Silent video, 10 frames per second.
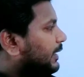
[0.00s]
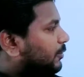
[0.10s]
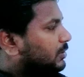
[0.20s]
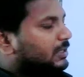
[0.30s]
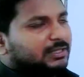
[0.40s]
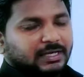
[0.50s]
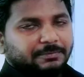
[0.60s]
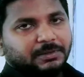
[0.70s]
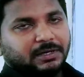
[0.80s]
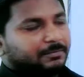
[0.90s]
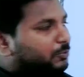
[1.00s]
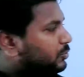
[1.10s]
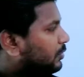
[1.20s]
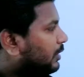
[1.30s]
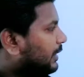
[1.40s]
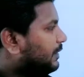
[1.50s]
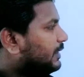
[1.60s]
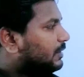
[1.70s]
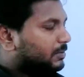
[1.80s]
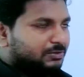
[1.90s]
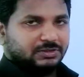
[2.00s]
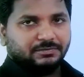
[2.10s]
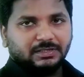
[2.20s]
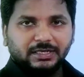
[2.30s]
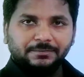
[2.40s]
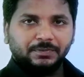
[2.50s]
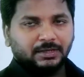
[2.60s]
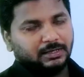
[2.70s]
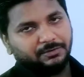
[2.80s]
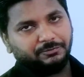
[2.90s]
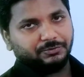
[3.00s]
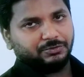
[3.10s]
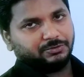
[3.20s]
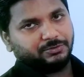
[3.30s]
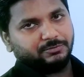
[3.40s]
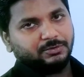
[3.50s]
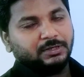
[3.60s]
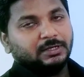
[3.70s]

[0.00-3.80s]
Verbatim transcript: এই কথাটা থাকবে আমরা ওই সকল লেনদেনকে বিক্রয় যাবে দেয় লিপিবদ্ধ করব।